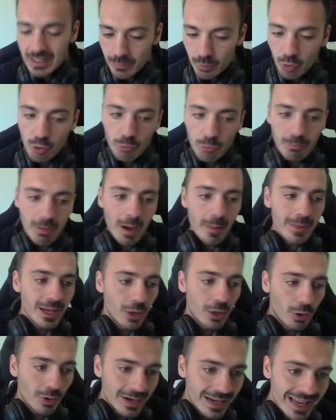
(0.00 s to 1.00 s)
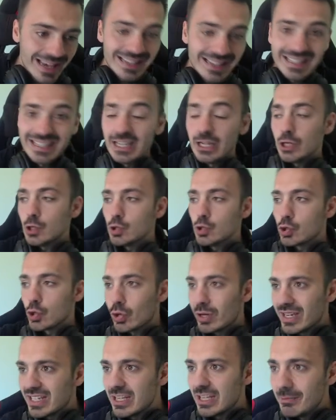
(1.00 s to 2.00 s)
Boo, Mami Long Legs, incluso
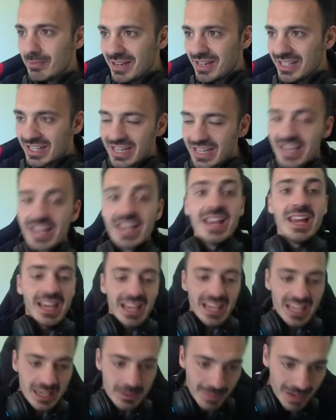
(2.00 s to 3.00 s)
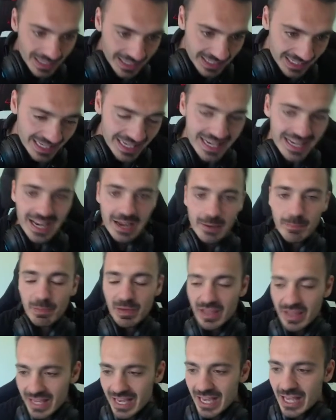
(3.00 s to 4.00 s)
Kissy Missy. Y me sigue
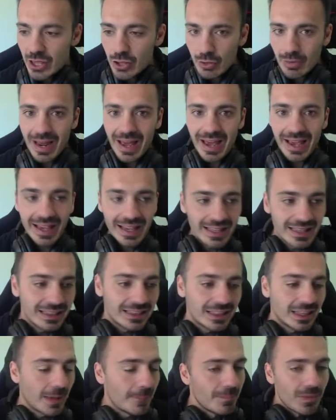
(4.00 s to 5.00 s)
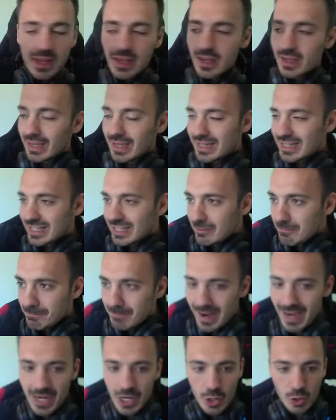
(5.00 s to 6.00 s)
pidiendo la gente que si
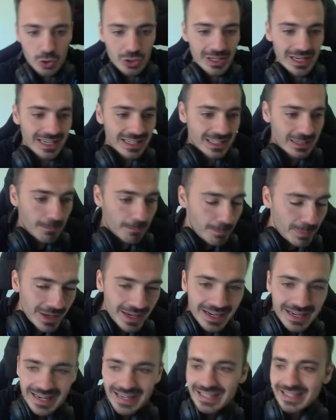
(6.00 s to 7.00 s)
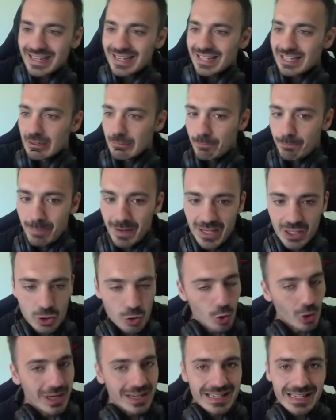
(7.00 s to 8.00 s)
manos, que si piernas, que si
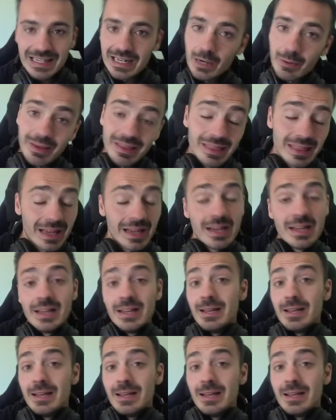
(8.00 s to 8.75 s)
pecho, que si cabeza